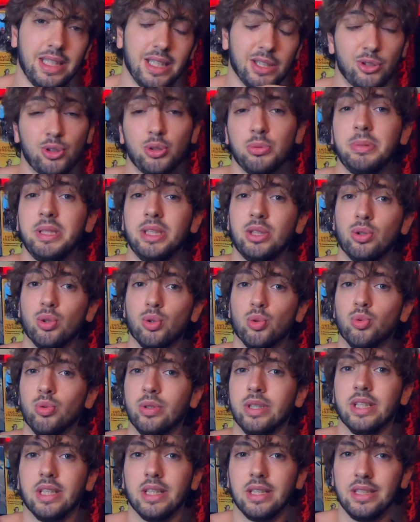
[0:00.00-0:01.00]
che ha subito
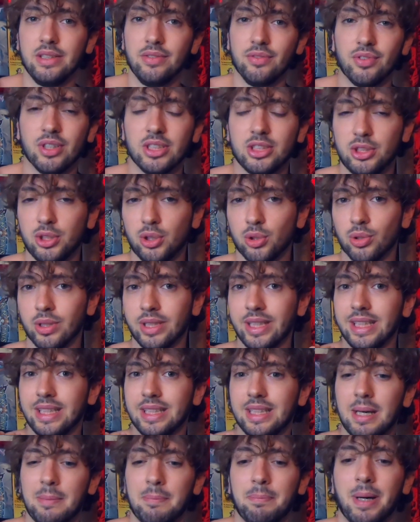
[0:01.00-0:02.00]

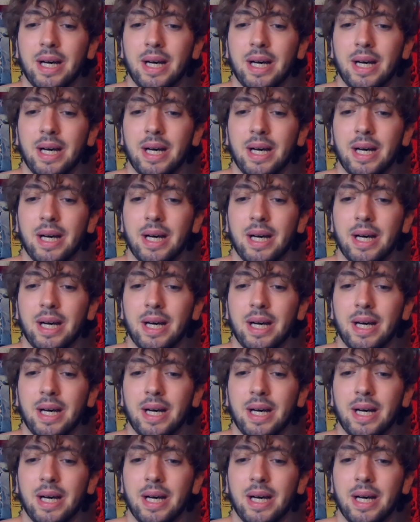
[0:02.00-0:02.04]
un'invasione da